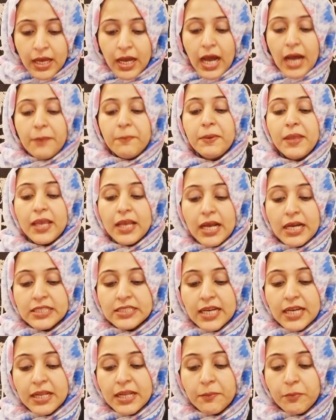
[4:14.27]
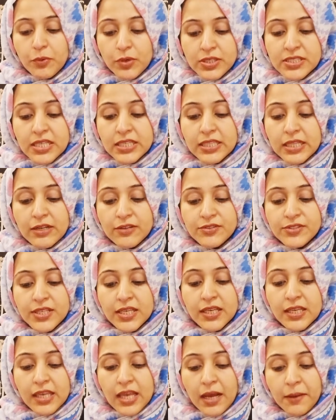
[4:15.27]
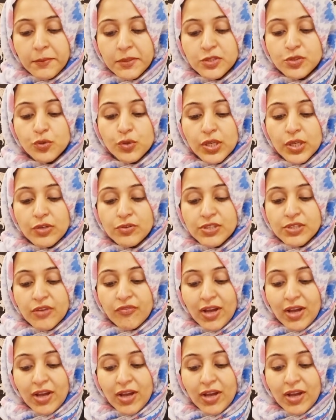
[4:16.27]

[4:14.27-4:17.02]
अब ये कहा जा रहा है पुलिस की तरफ से कि हमें चुके उसके